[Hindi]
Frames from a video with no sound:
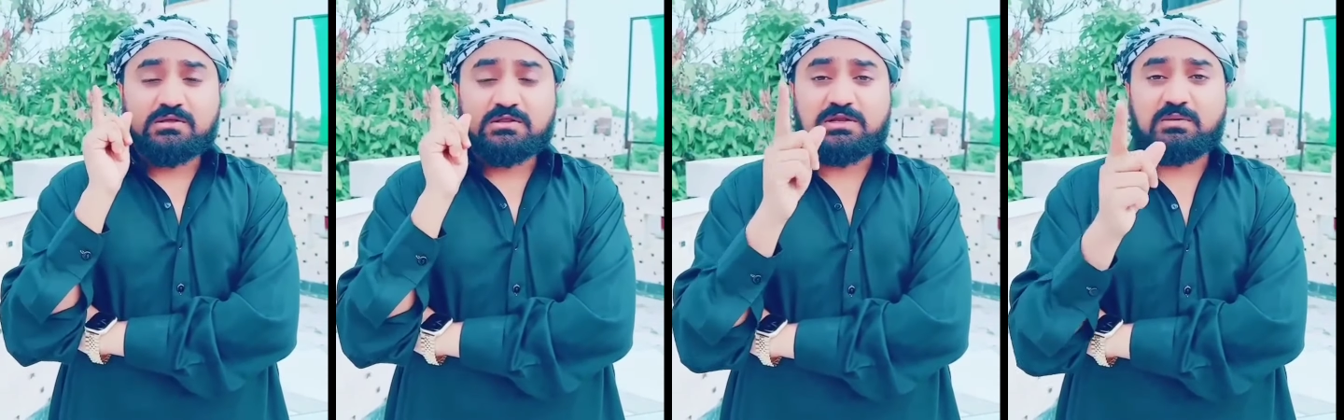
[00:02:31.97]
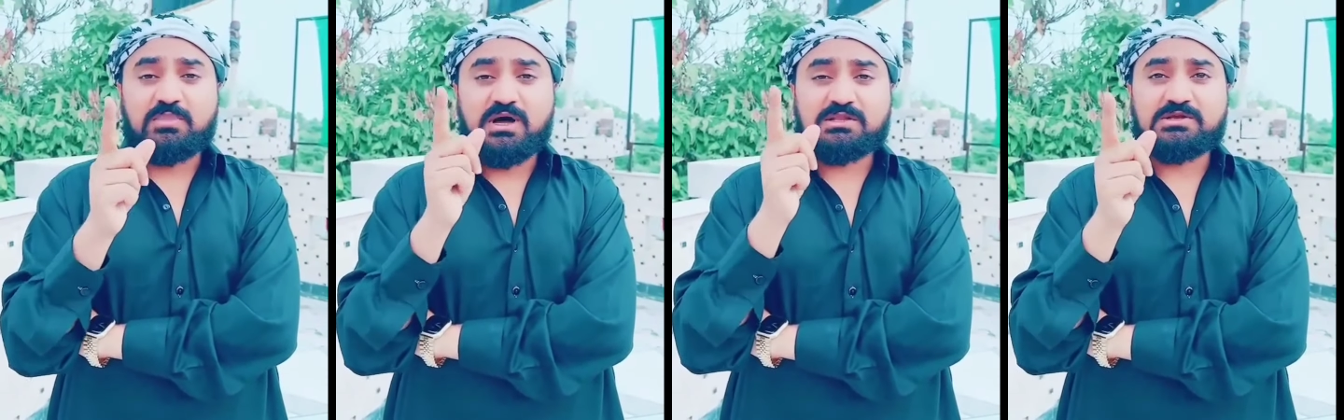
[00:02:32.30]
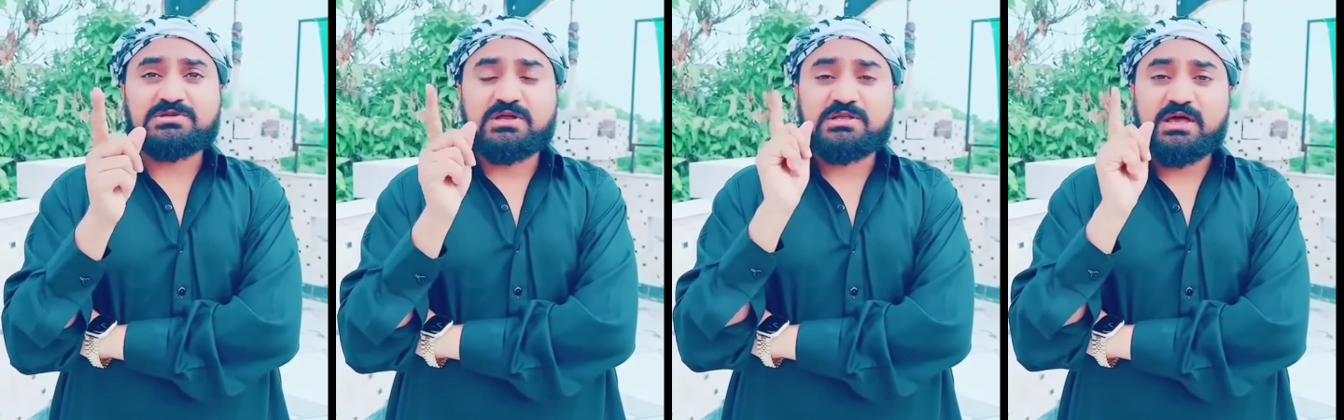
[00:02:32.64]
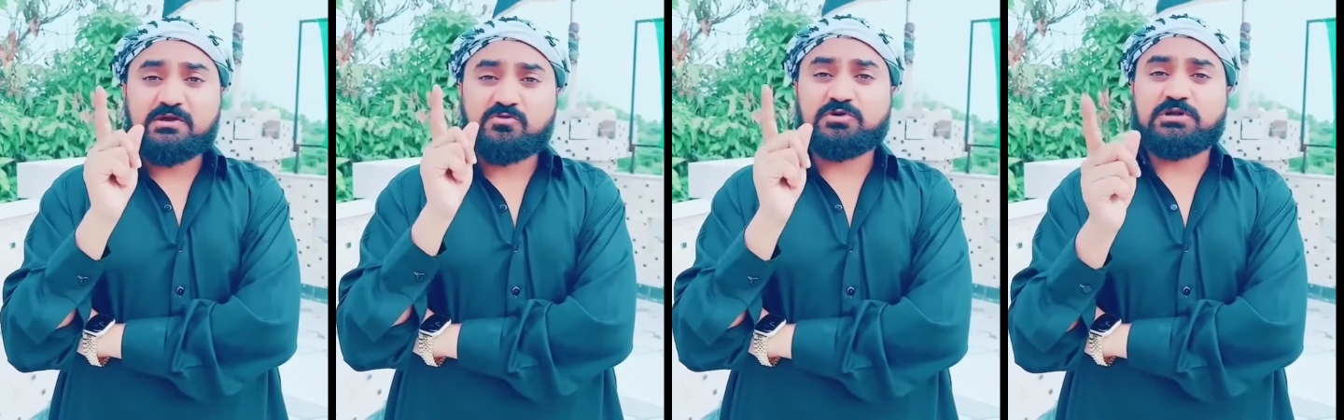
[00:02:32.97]
इस्लामाबाद कचहरी
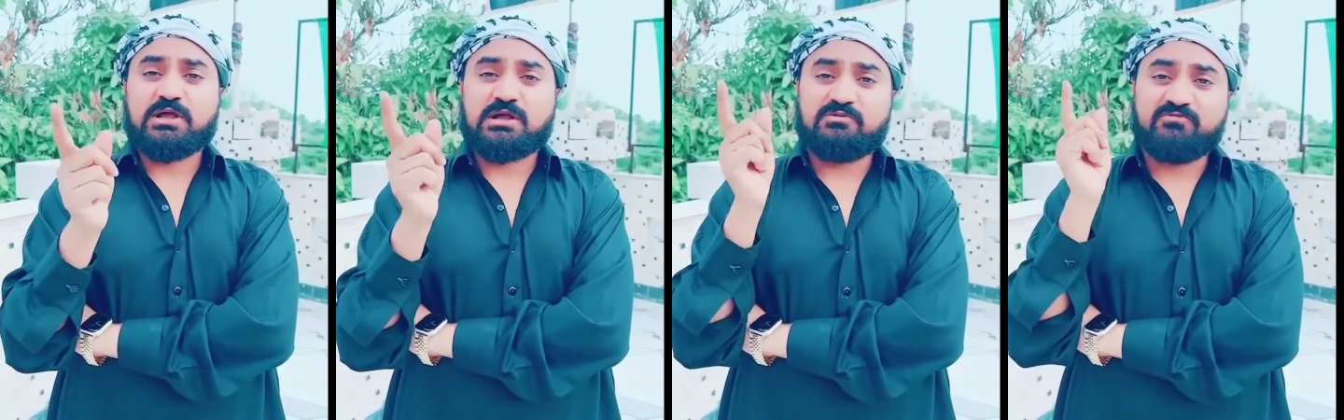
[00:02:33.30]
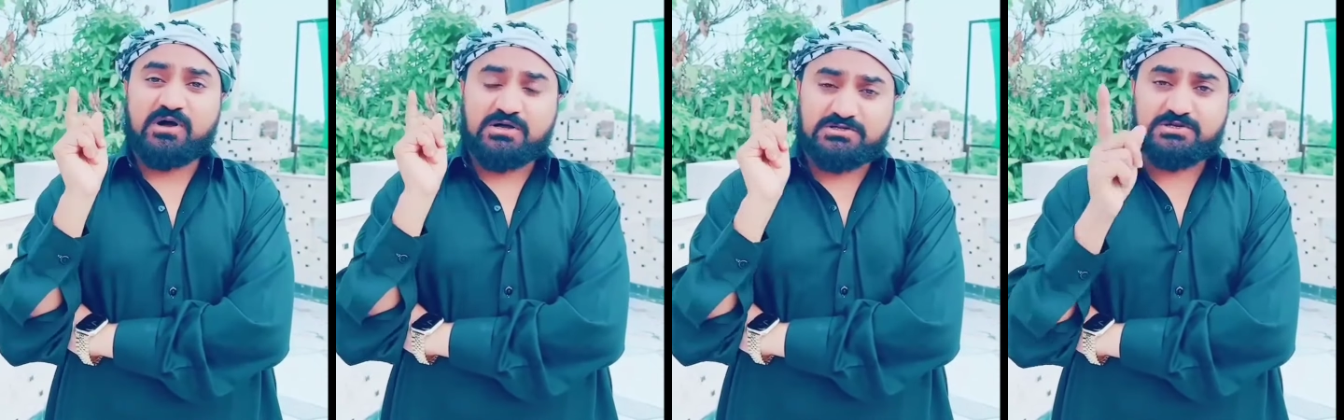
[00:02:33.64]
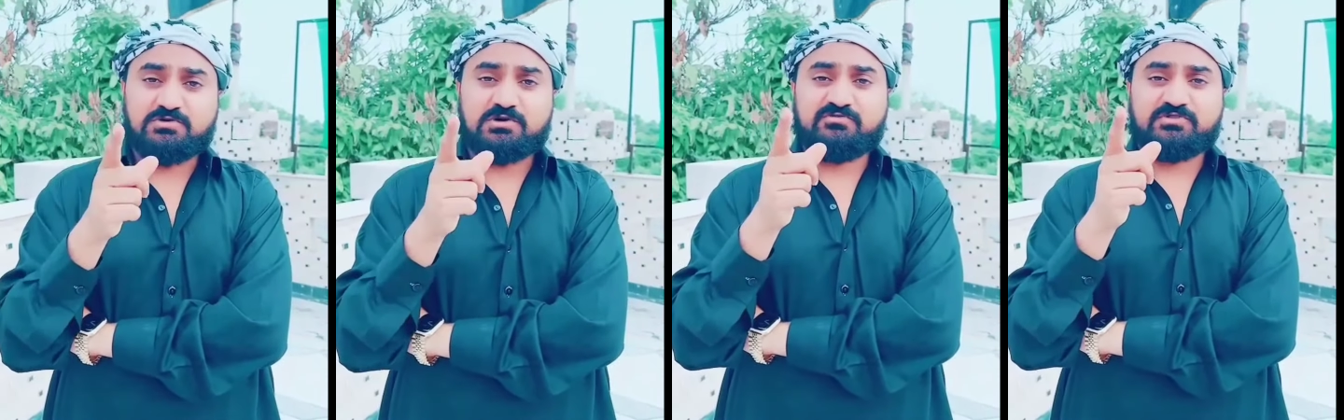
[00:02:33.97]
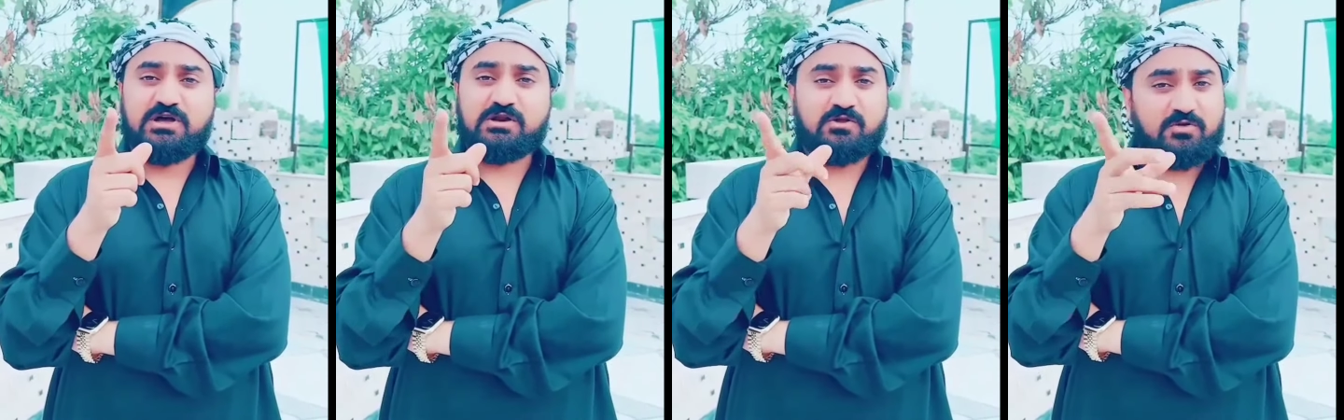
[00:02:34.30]
हाई कोर्ट आएगा वहाँ से इसको
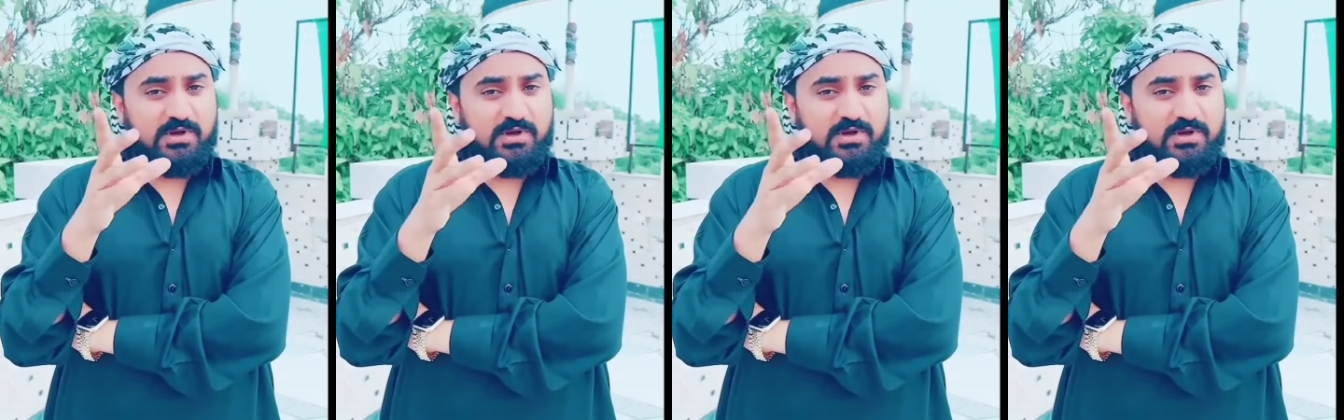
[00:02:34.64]
गिरफ़्तार करो